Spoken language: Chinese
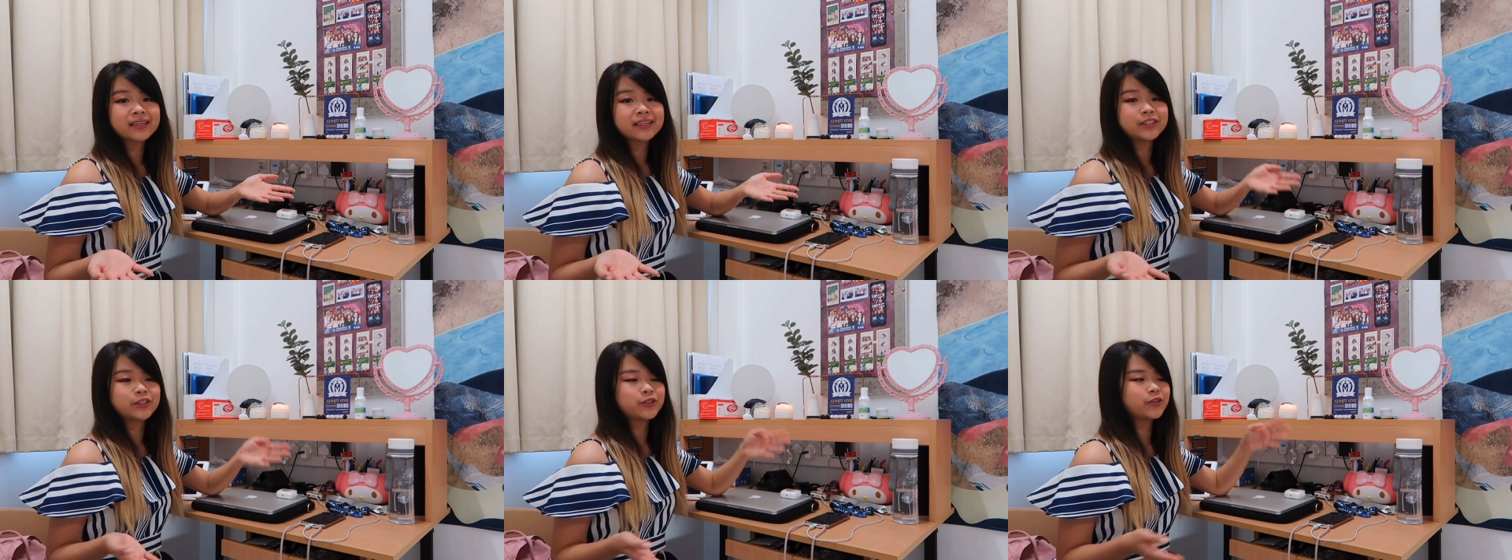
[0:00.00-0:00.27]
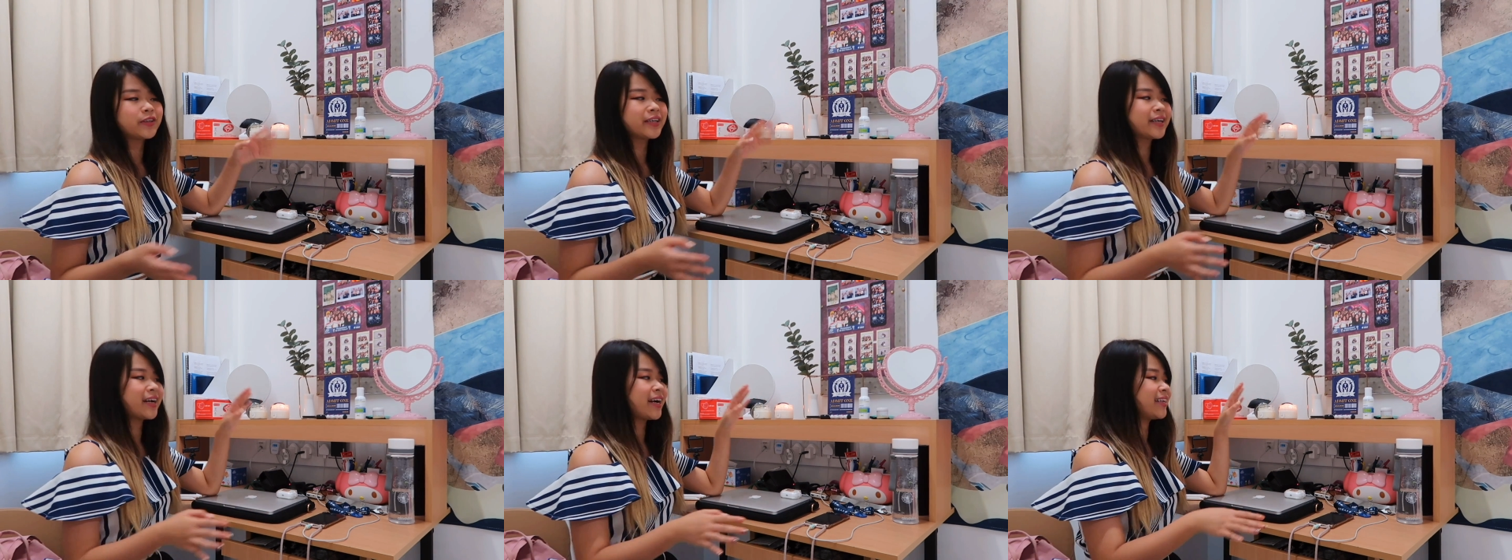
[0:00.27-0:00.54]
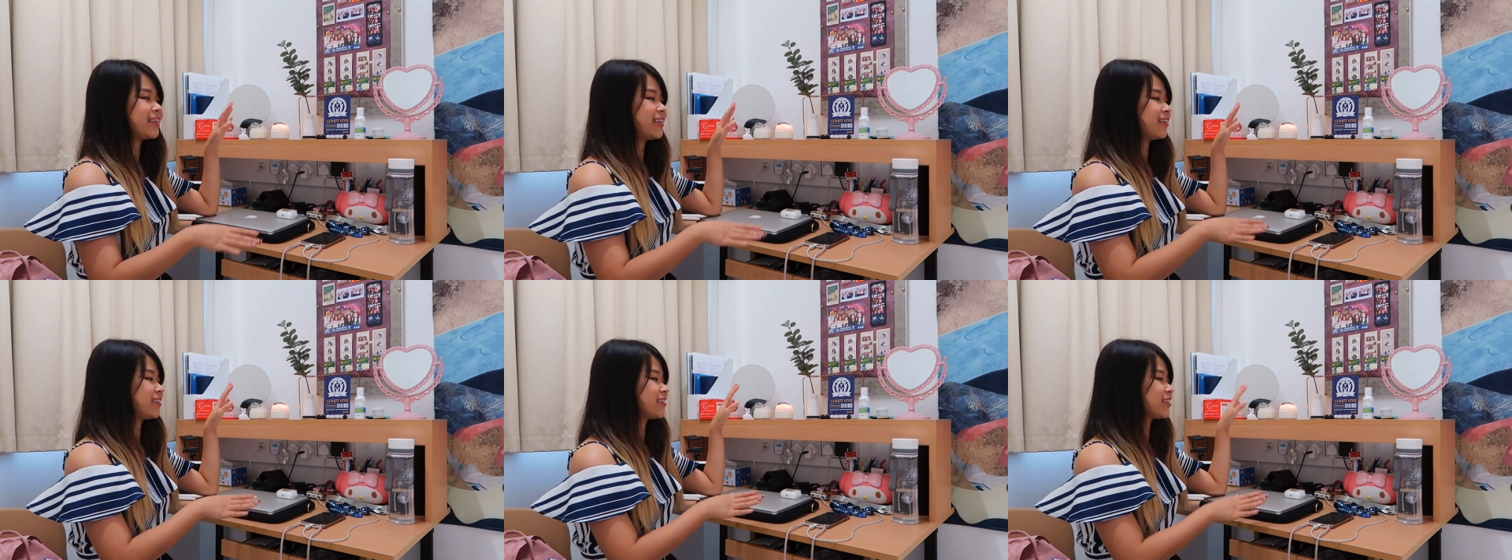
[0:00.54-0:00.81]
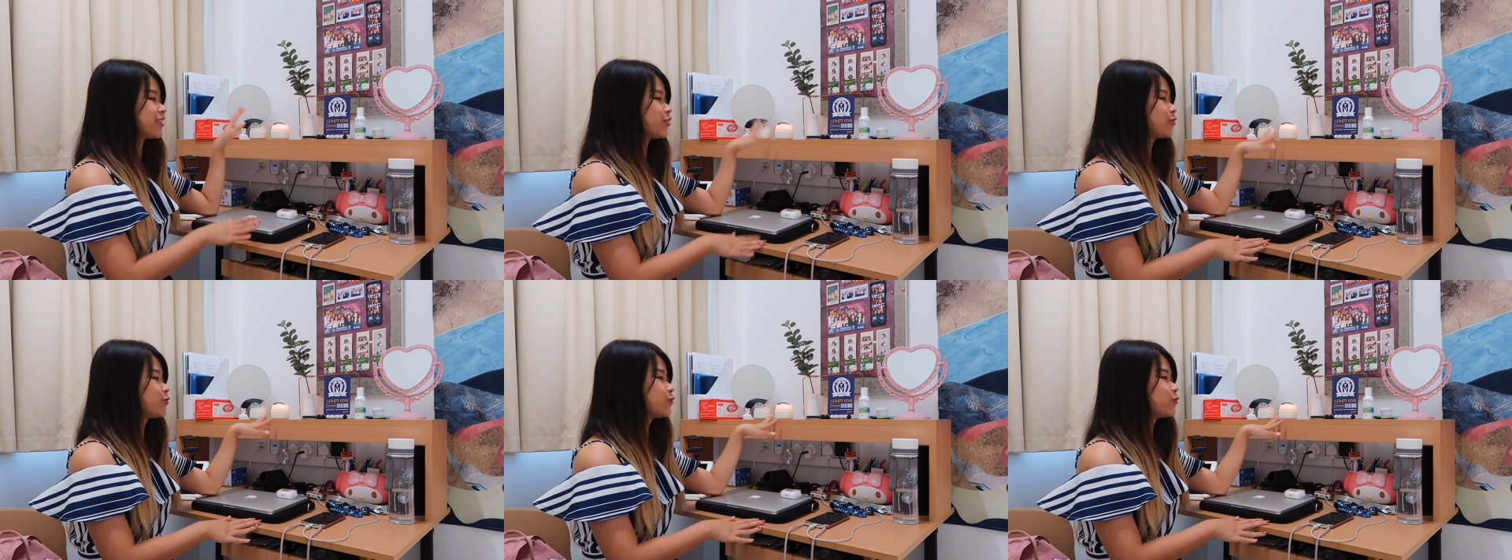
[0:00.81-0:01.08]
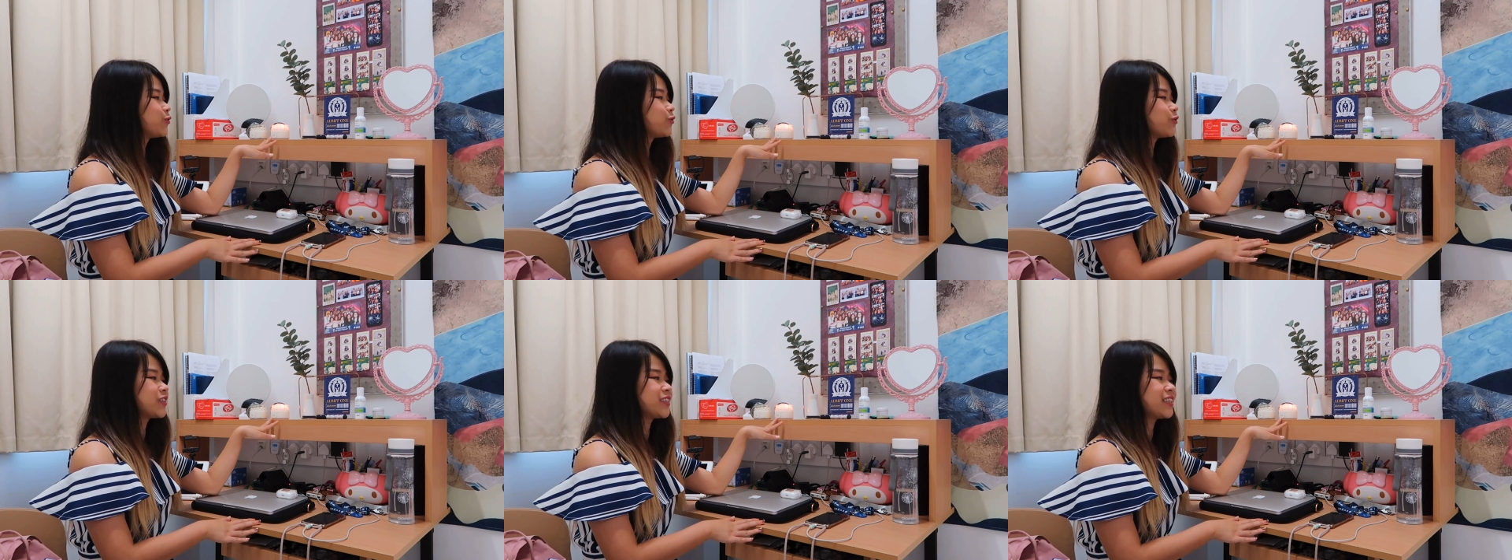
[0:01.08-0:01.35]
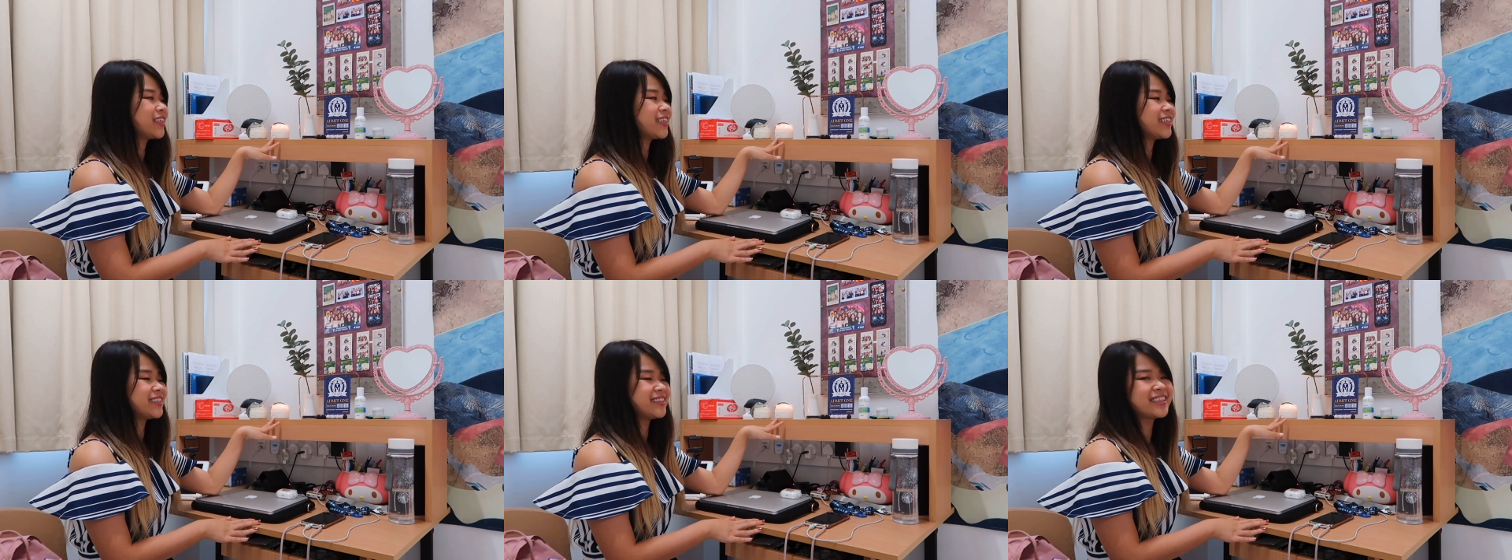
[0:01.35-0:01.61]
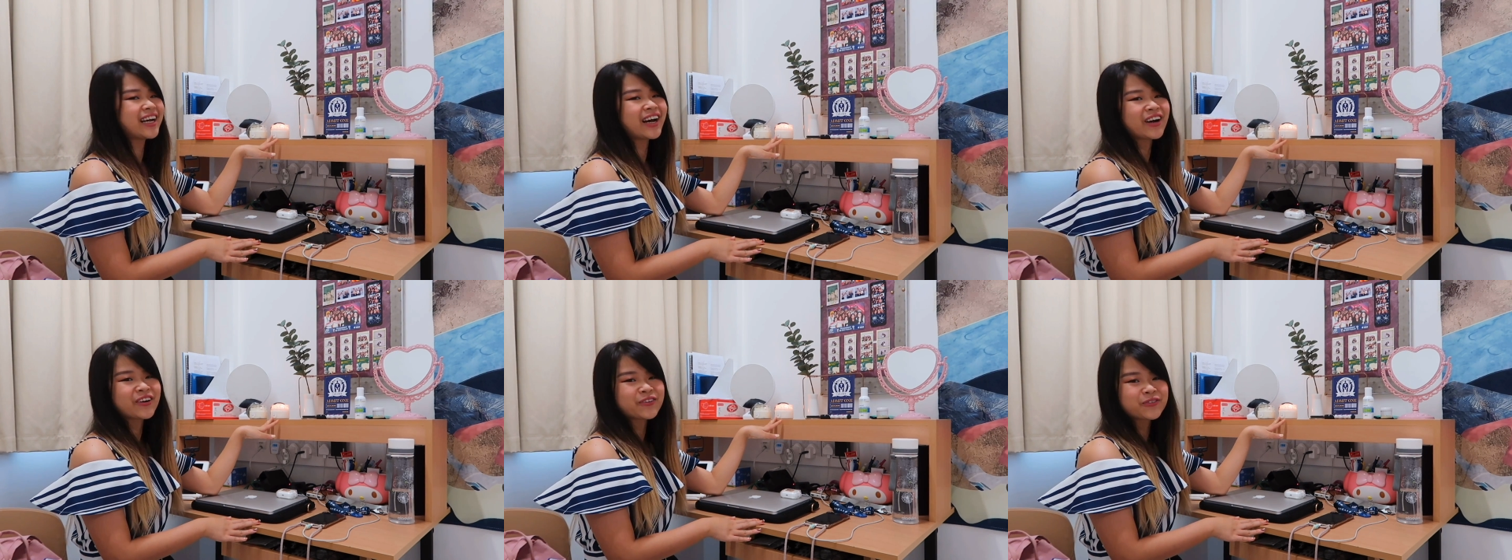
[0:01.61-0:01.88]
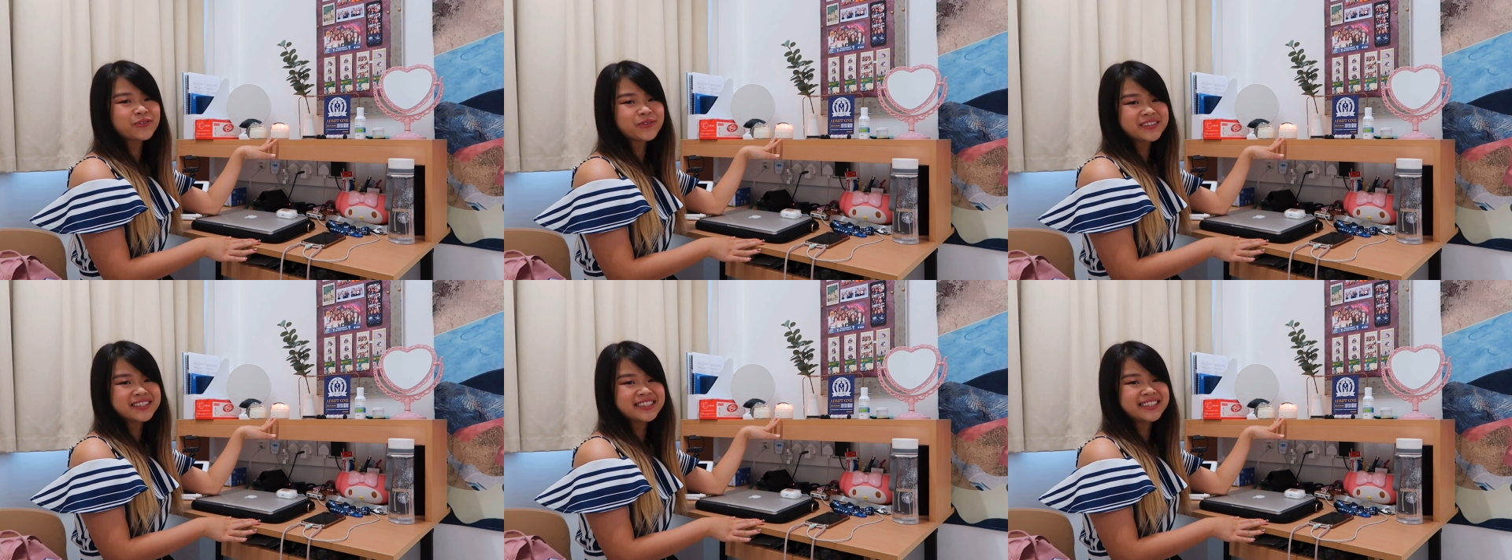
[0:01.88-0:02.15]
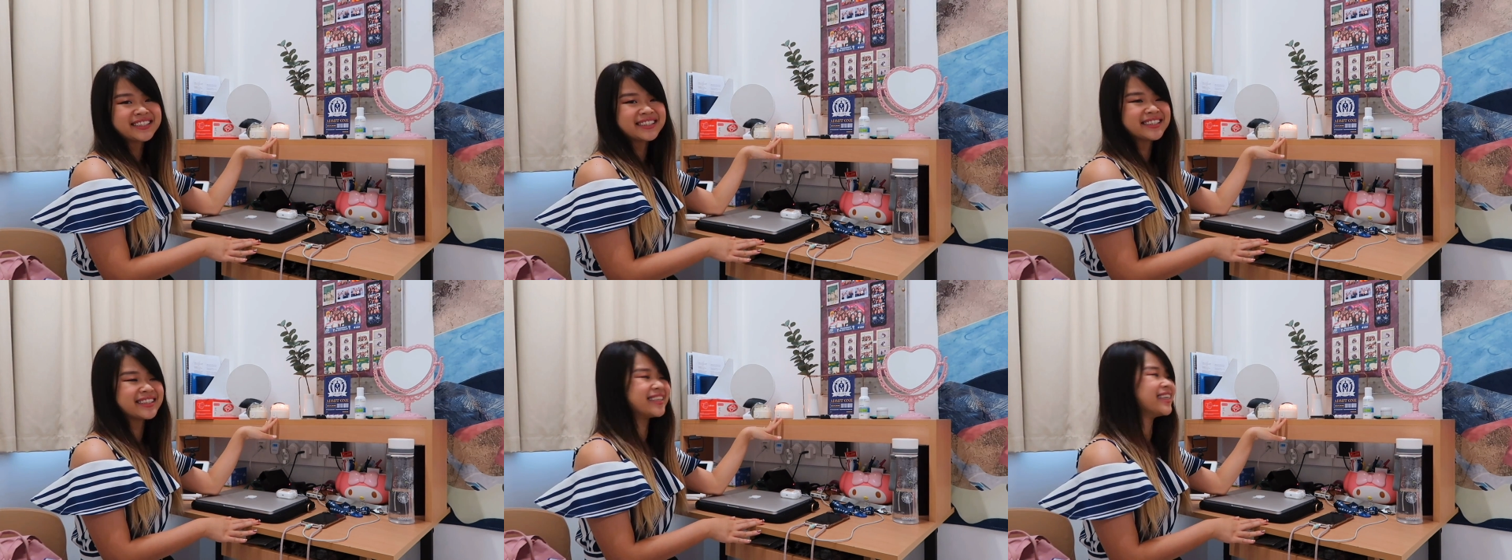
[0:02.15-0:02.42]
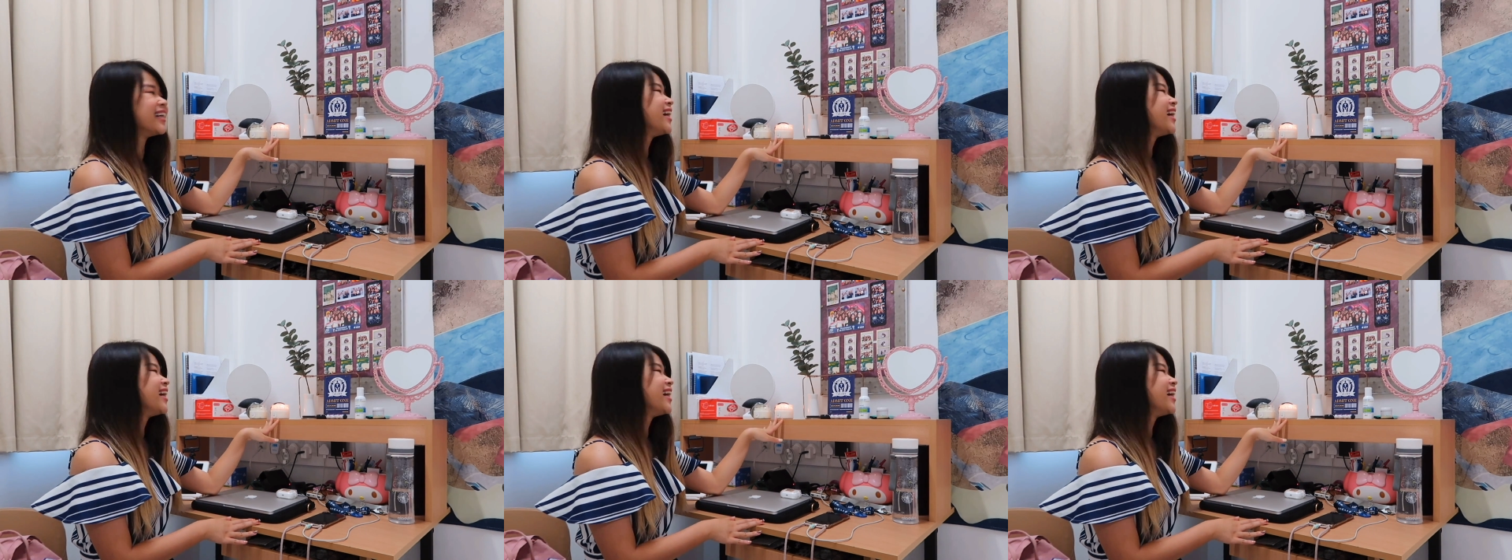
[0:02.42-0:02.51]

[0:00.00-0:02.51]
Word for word: 你就会看到这个书桌是很常入镜的。